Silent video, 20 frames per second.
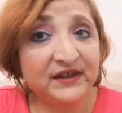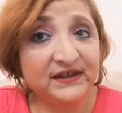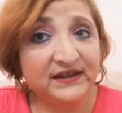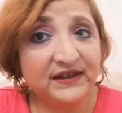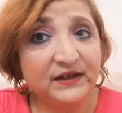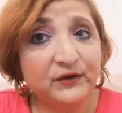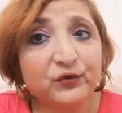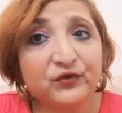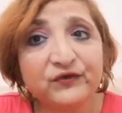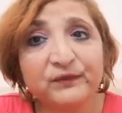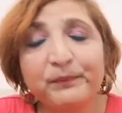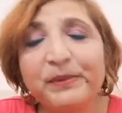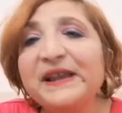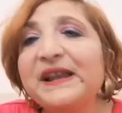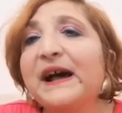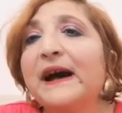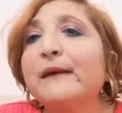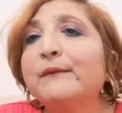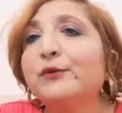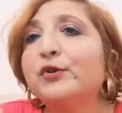e dico
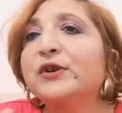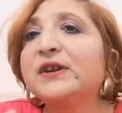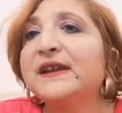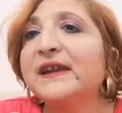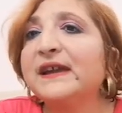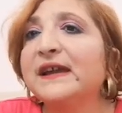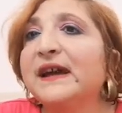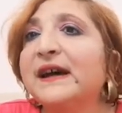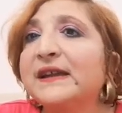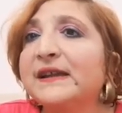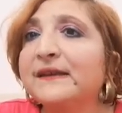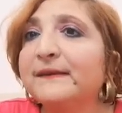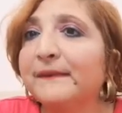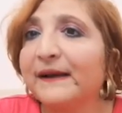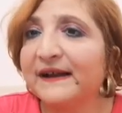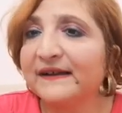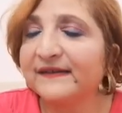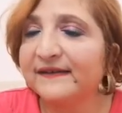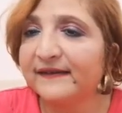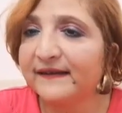speravo, che
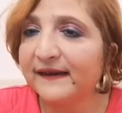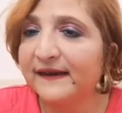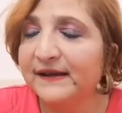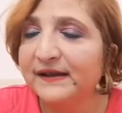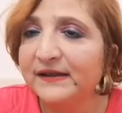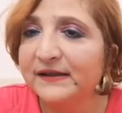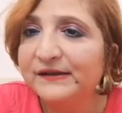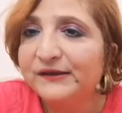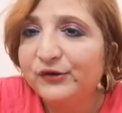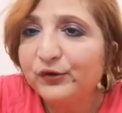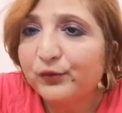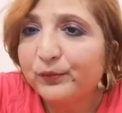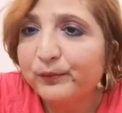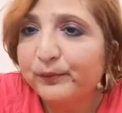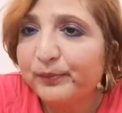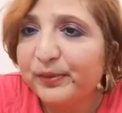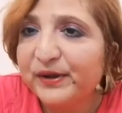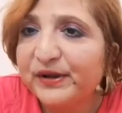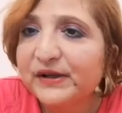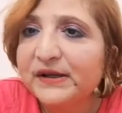arrivasse il
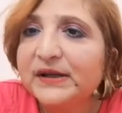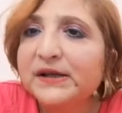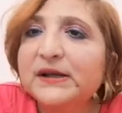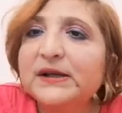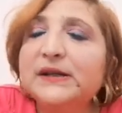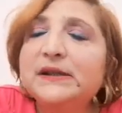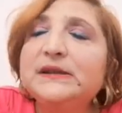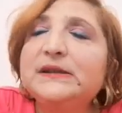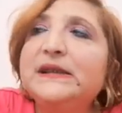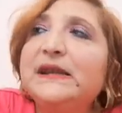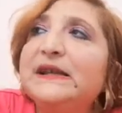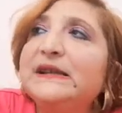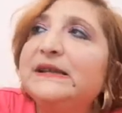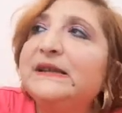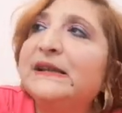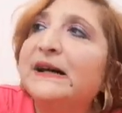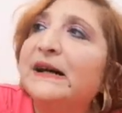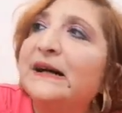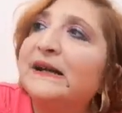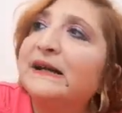dupe
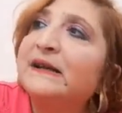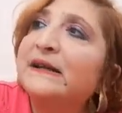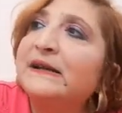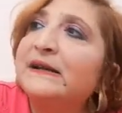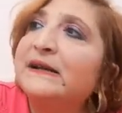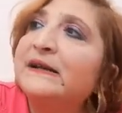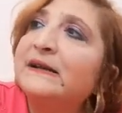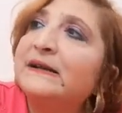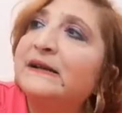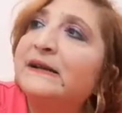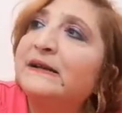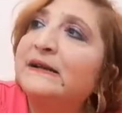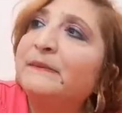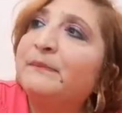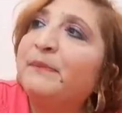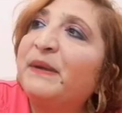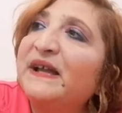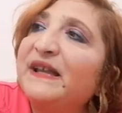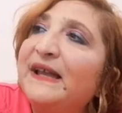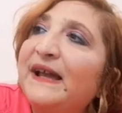della
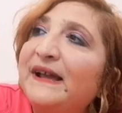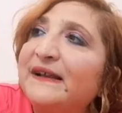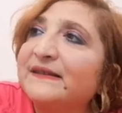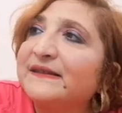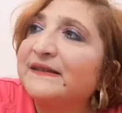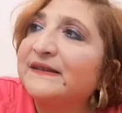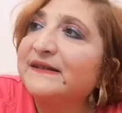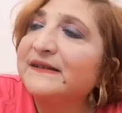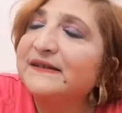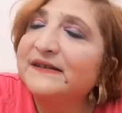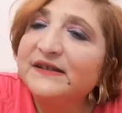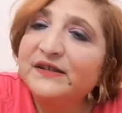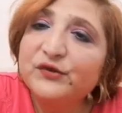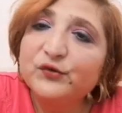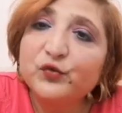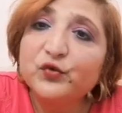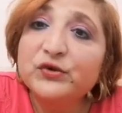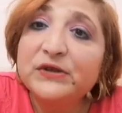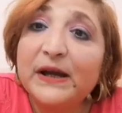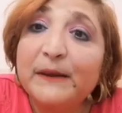eh, palette di
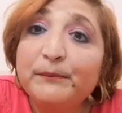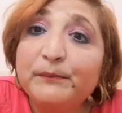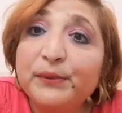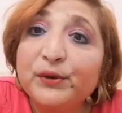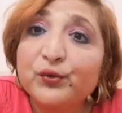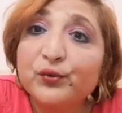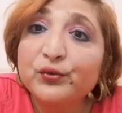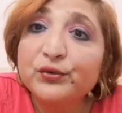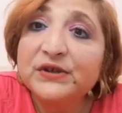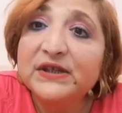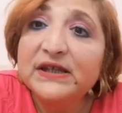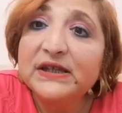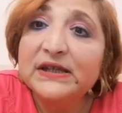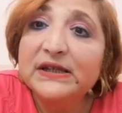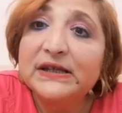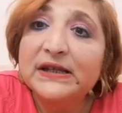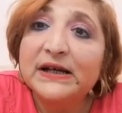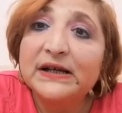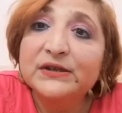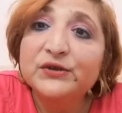Uda
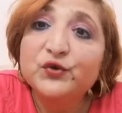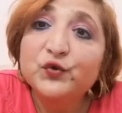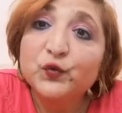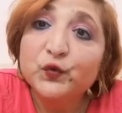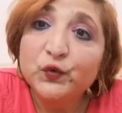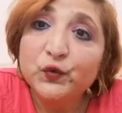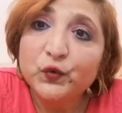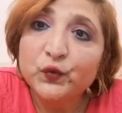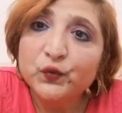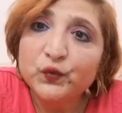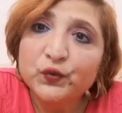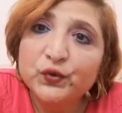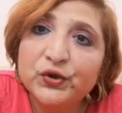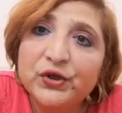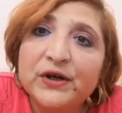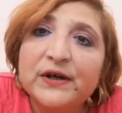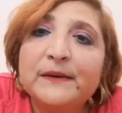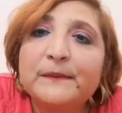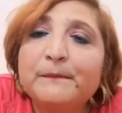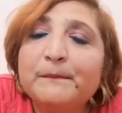Beauty, la New
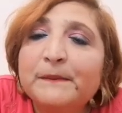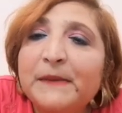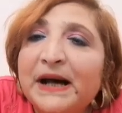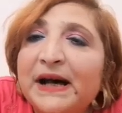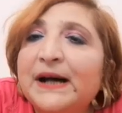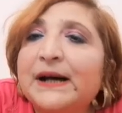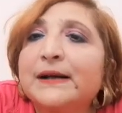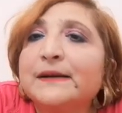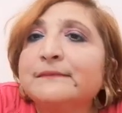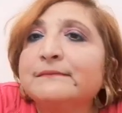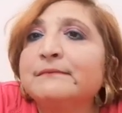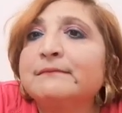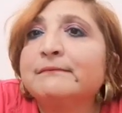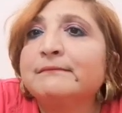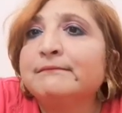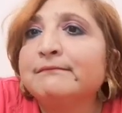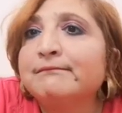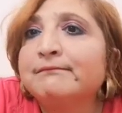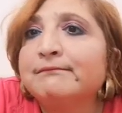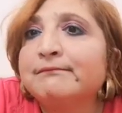Nude, ma mh,
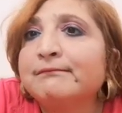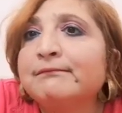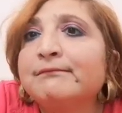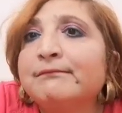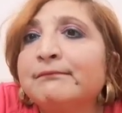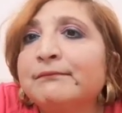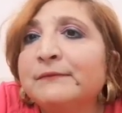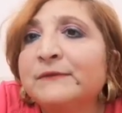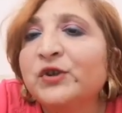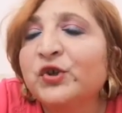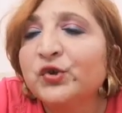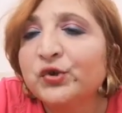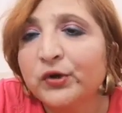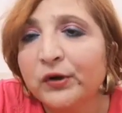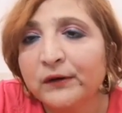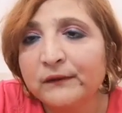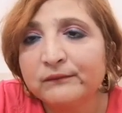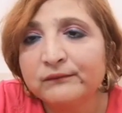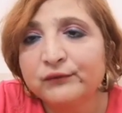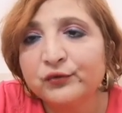mm, non
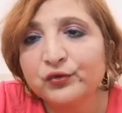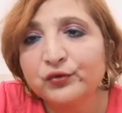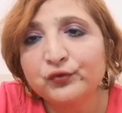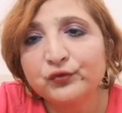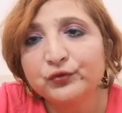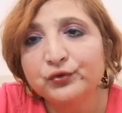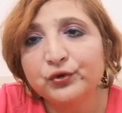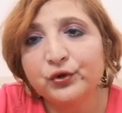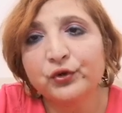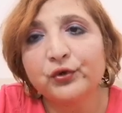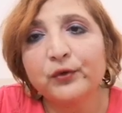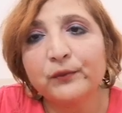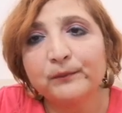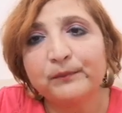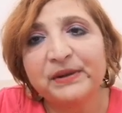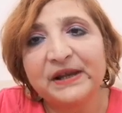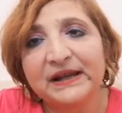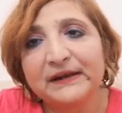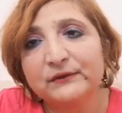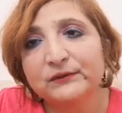ho voluto
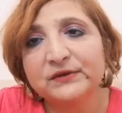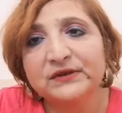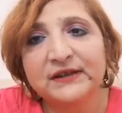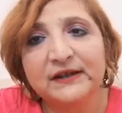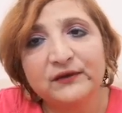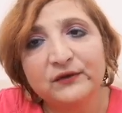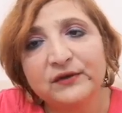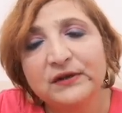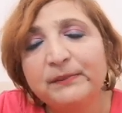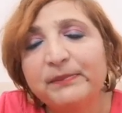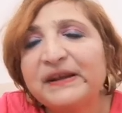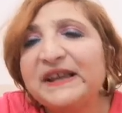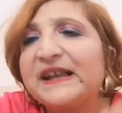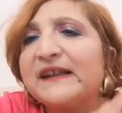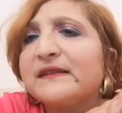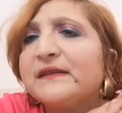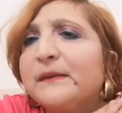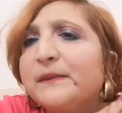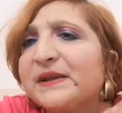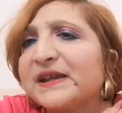comprare ulteriori
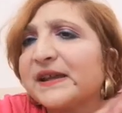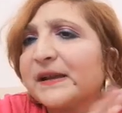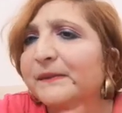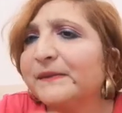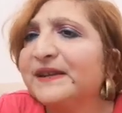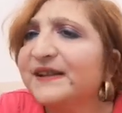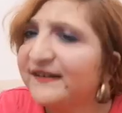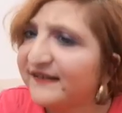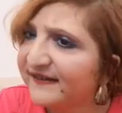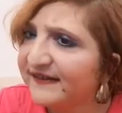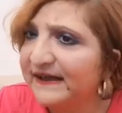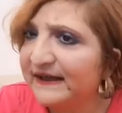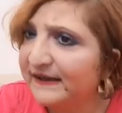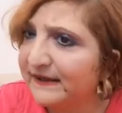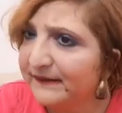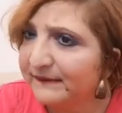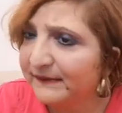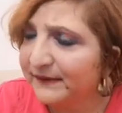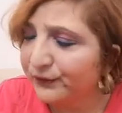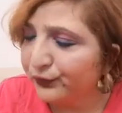palette perché me ne sta
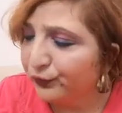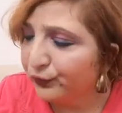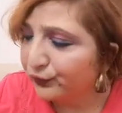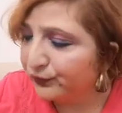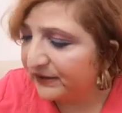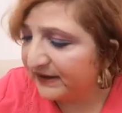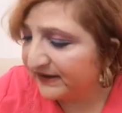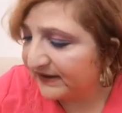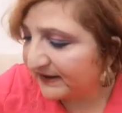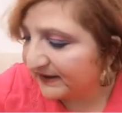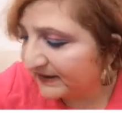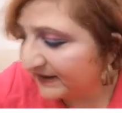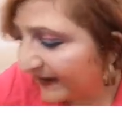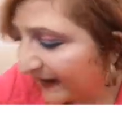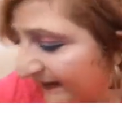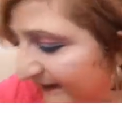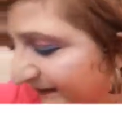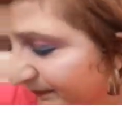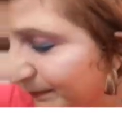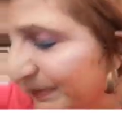arrivando una da
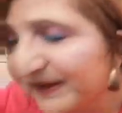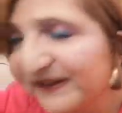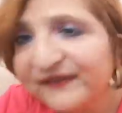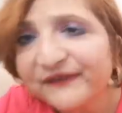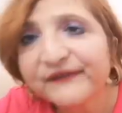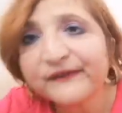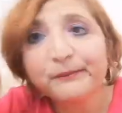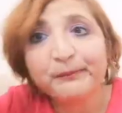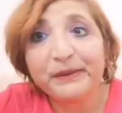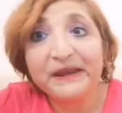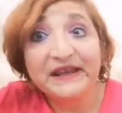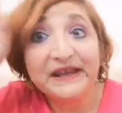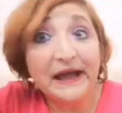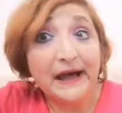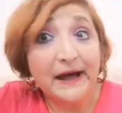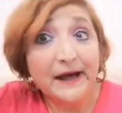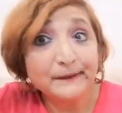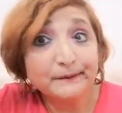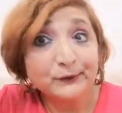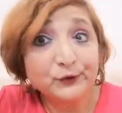AliExpress,
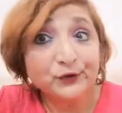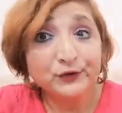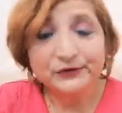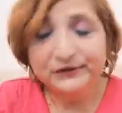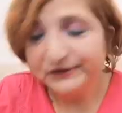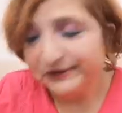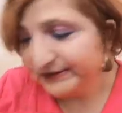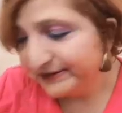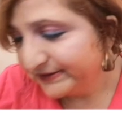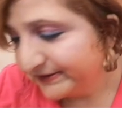speriamo.